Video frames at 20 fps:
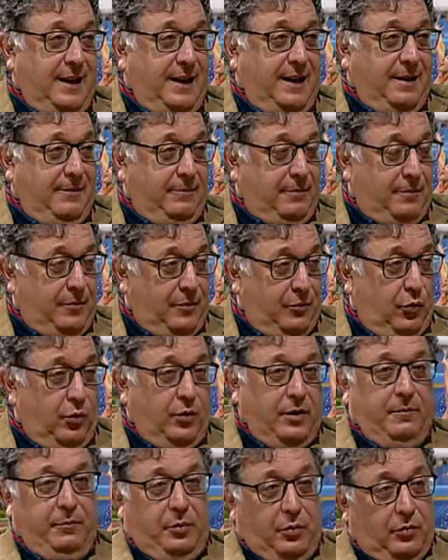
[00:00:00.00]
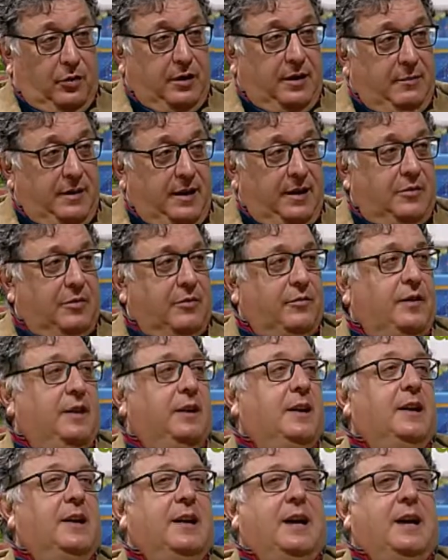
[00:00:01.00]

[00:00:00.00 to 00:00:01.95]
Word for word: nei, luoghi più limitrofi